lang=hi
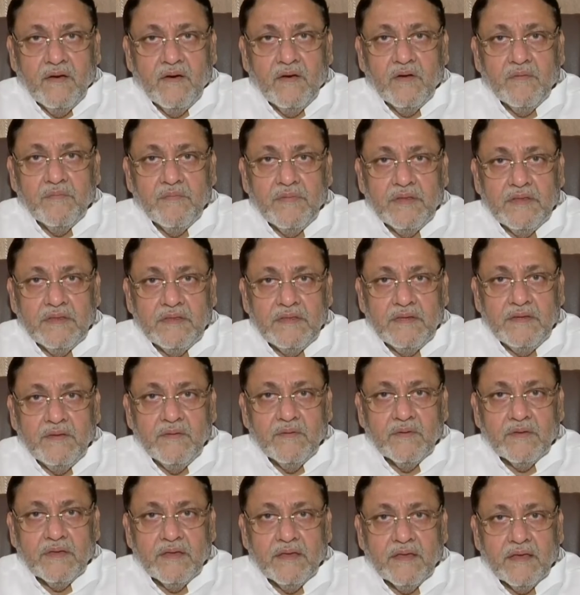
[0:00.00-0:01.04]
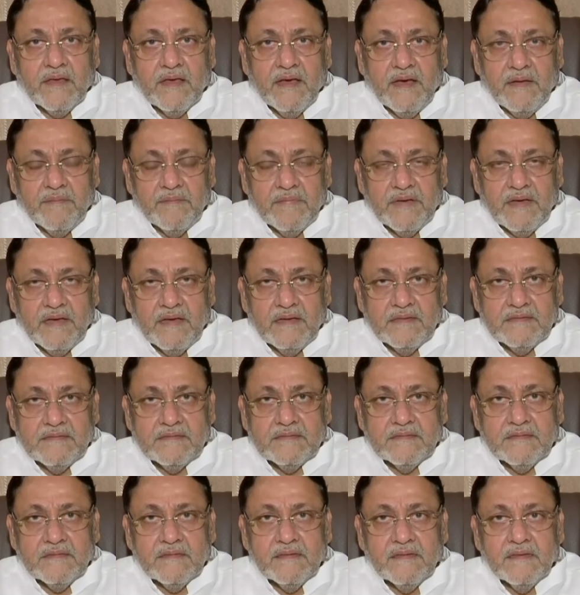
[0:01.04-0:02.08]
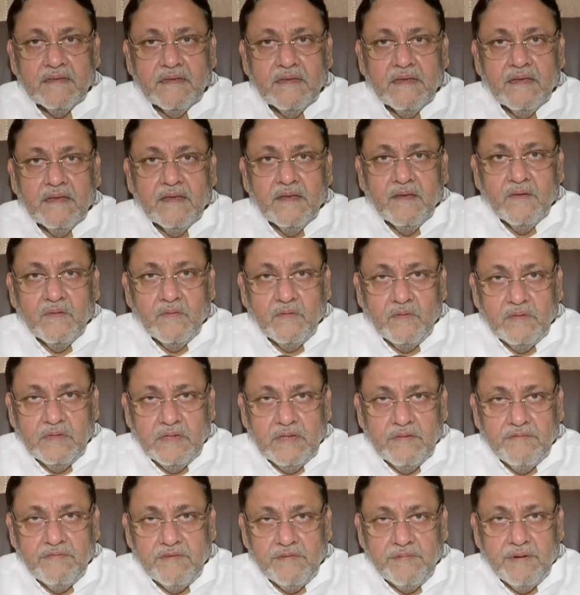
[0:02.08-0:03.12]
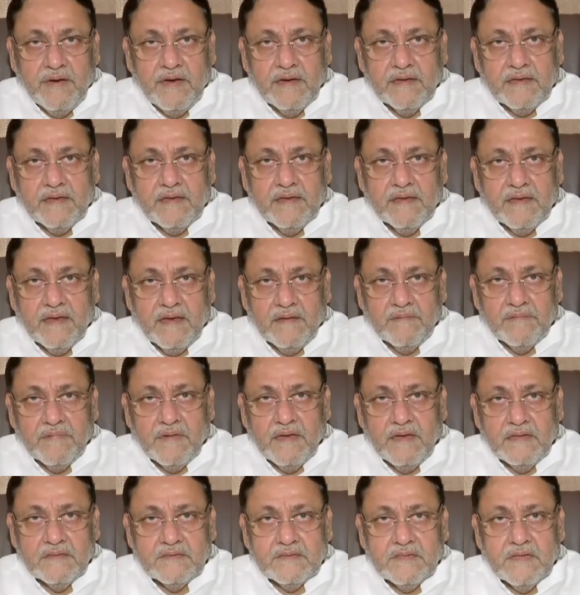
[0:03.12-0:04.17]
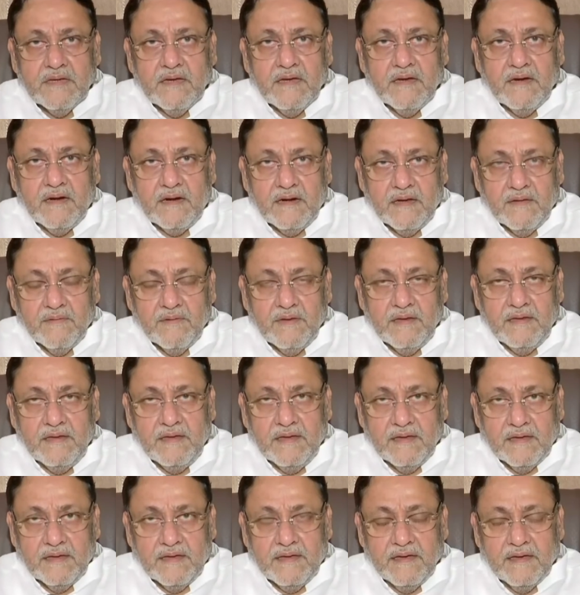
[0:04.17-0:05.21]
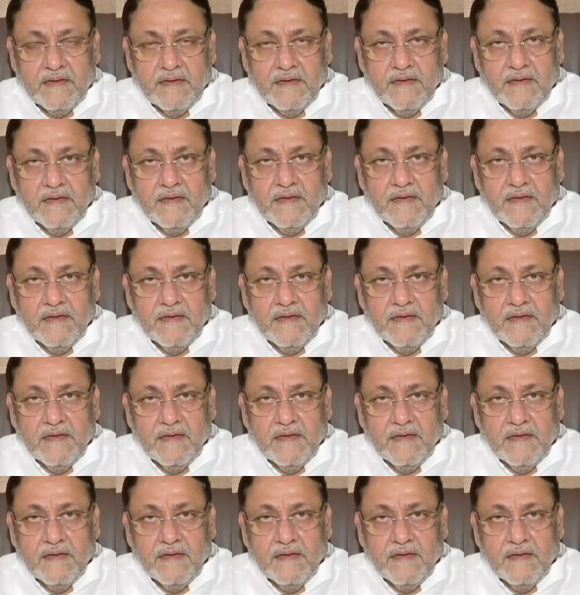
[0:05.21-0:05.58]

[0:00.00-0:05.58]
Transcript: और मंत्रियों के कामकाज उनके विभाग के कामकाज का आड़ावा लिया गया